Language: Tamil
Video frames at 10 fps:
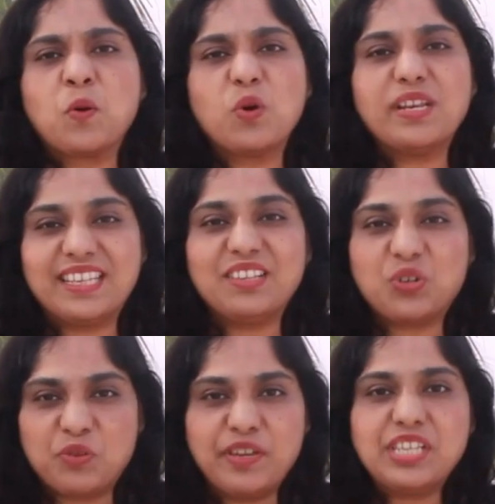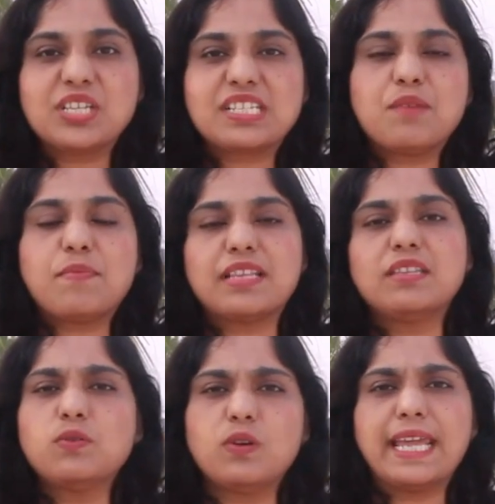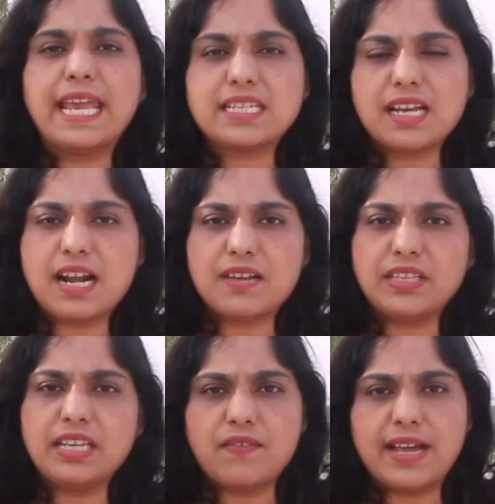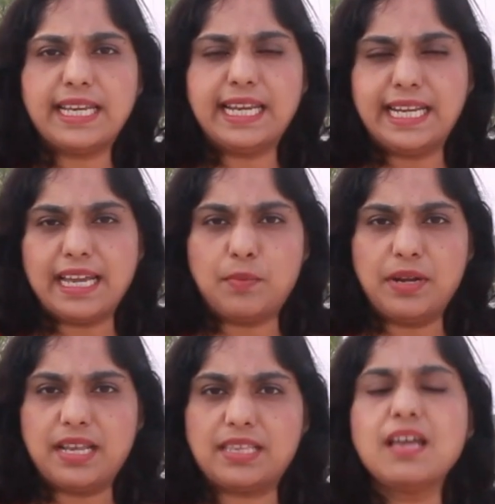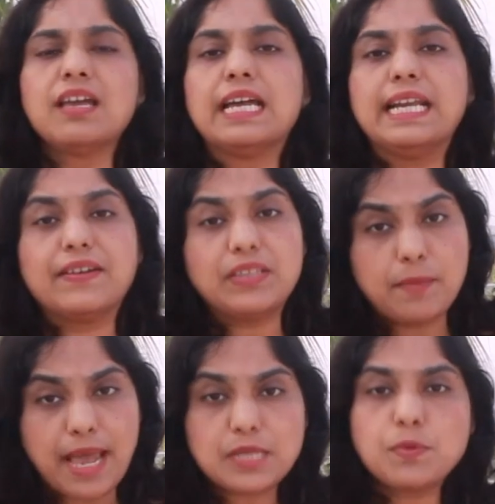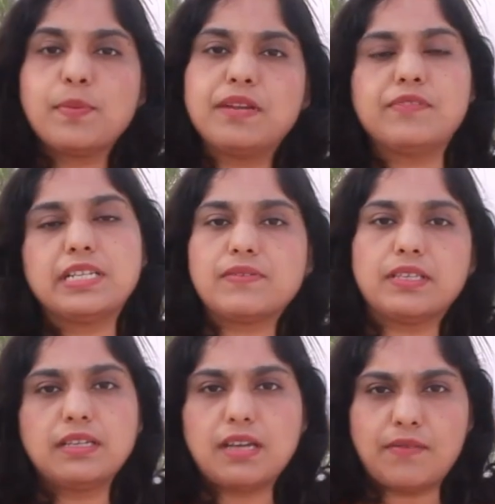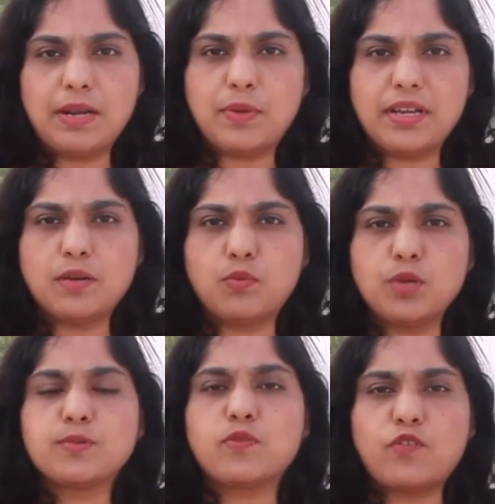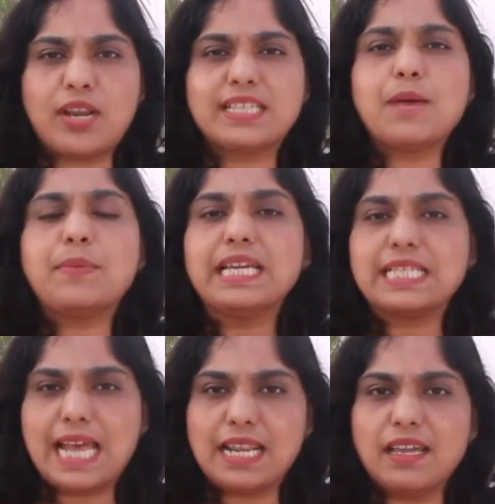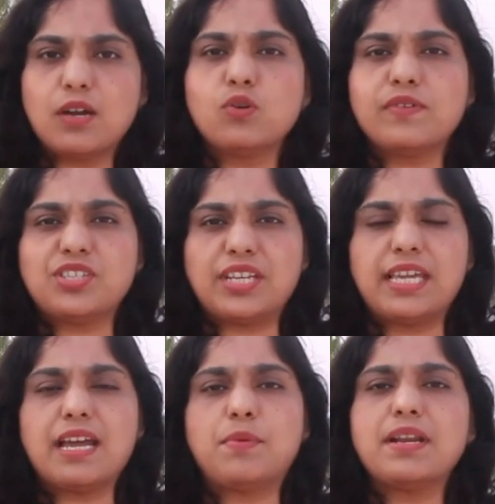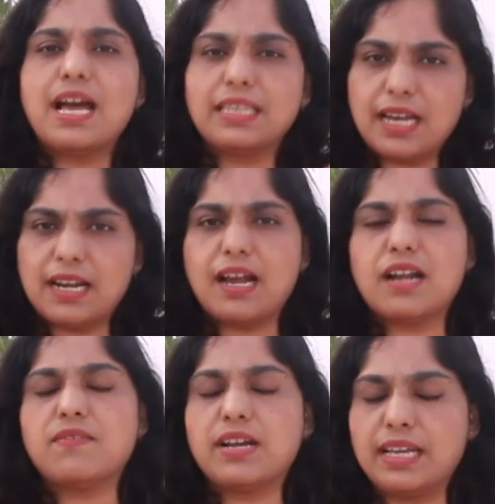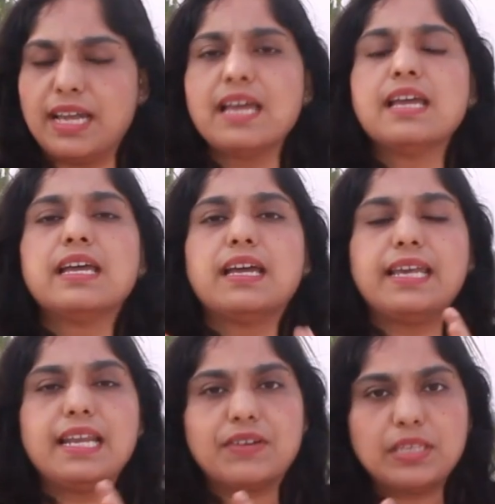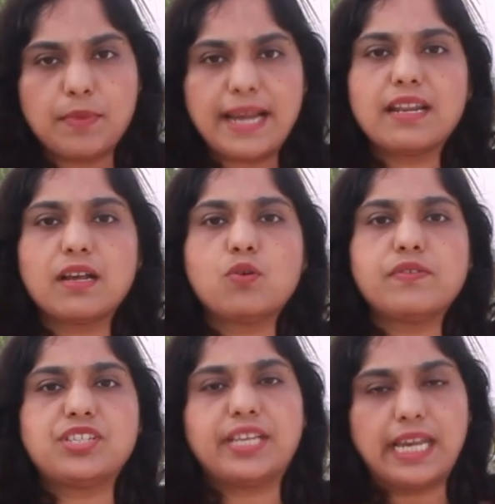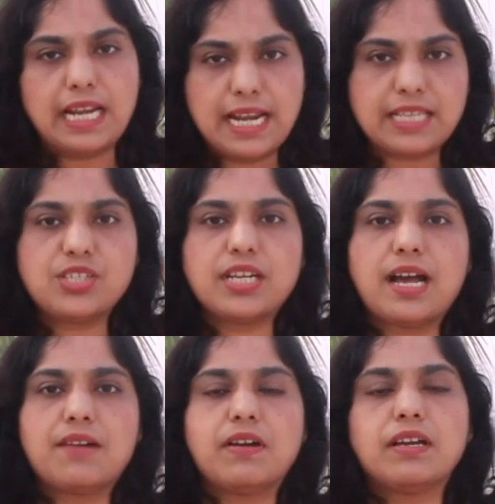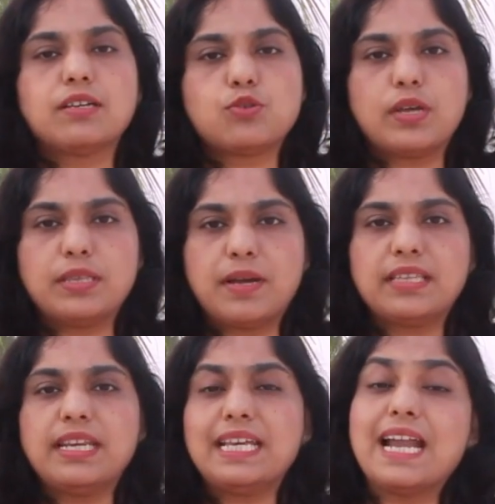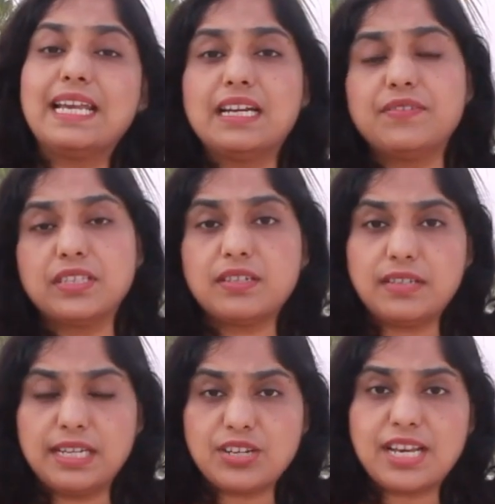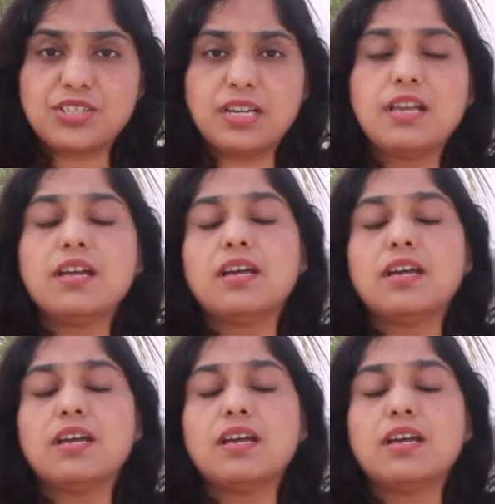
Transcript: உங்கள் இந்த இதோட ஃபீச்சர்ஸ்லாம் பார்த்து உங்களுக்கு ஏற்ற கார்டை வந்து நீங்கள் வாங்கிட்டீங்க அப்படின்னா தான் நீங்கள் வந்து மேக்ஸிமம் பெனிஃபிட்ஸை வந்து அவைல் பண்ணிக்க முடியும் ஸோ ஃபார் எக்ஸாம்பிள் நீங்கள் சேலரி அக்கௌண்ட் வச்சுருக்கீங்க அப்படின்னா அதுக்கான கார்டை வாங்குங்க இல்லை வந்து மைண்ட் அக்கௌண்ட் வச்சுருக்கீங்கன்னா நெக்ஸ்ட் ஜென் கார்டு வாங்குங்க ஸோ அந்த மாதிரி நீங்கள் அடிக்கடி வந்து இன்டர்நேஷனல்